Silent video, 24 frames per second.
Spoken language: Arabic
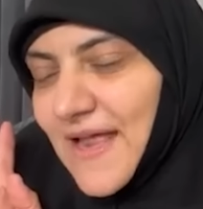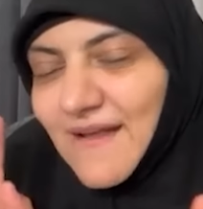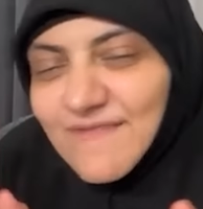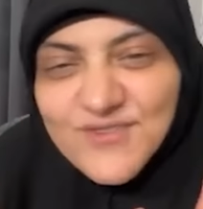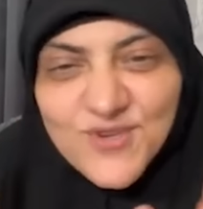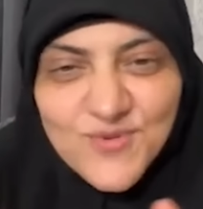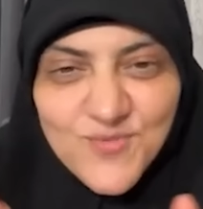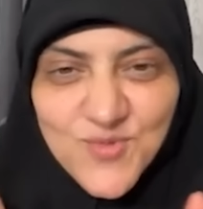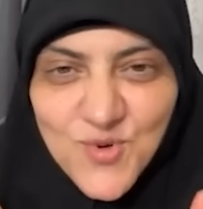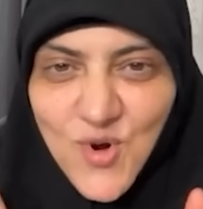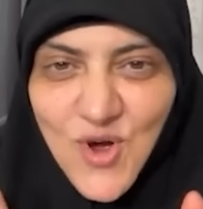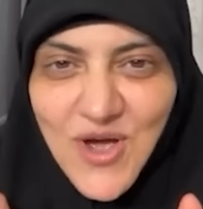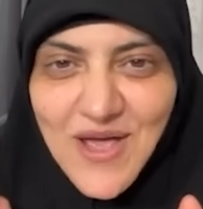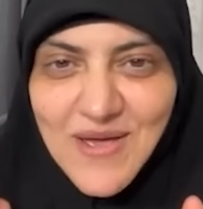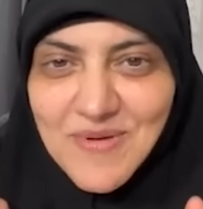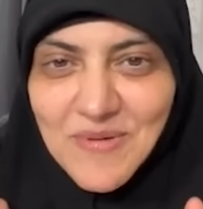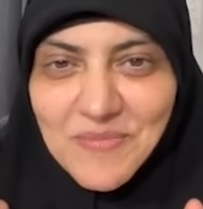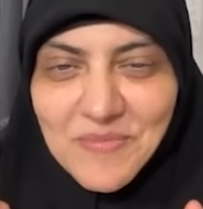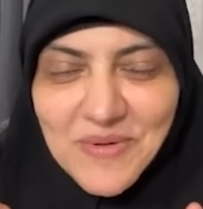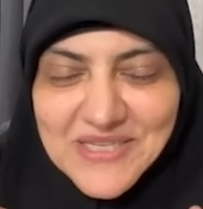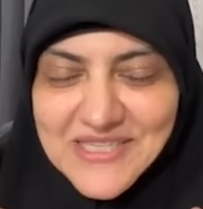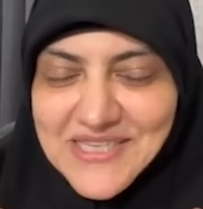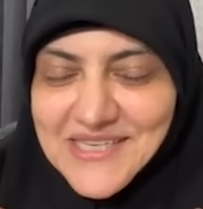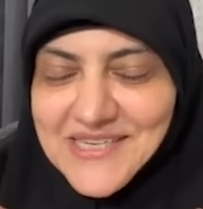معرفش بيقولوها ايه
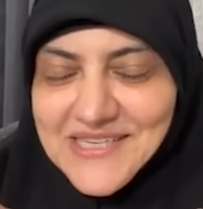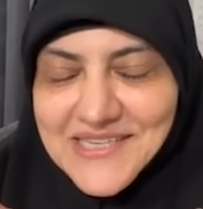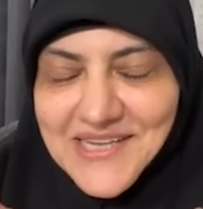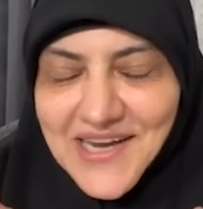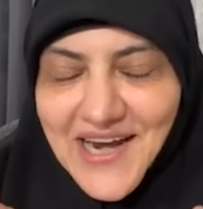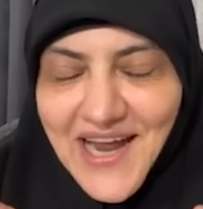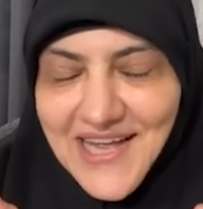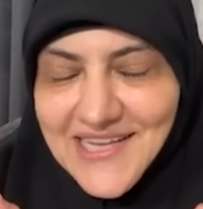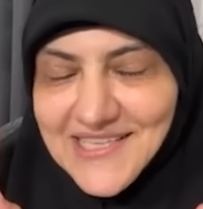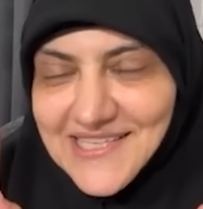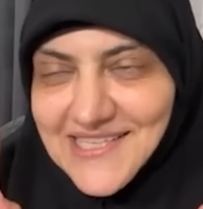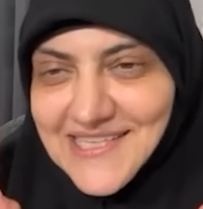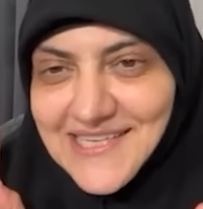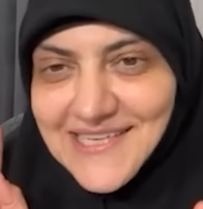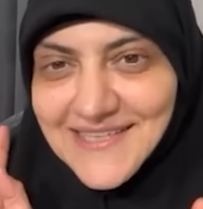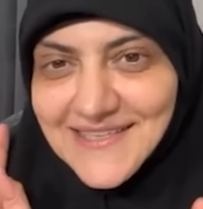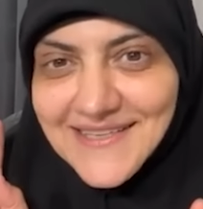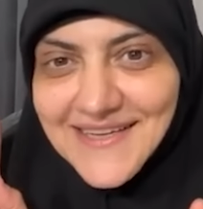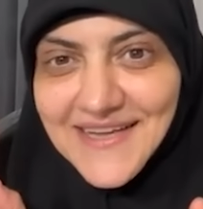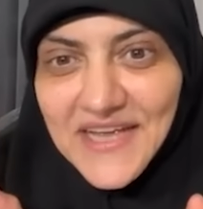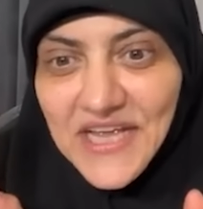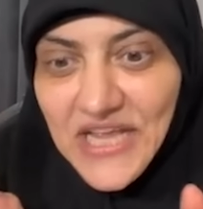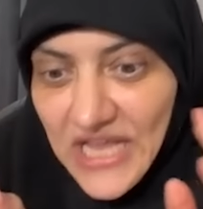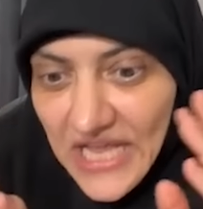بالمصري صراحه نسيت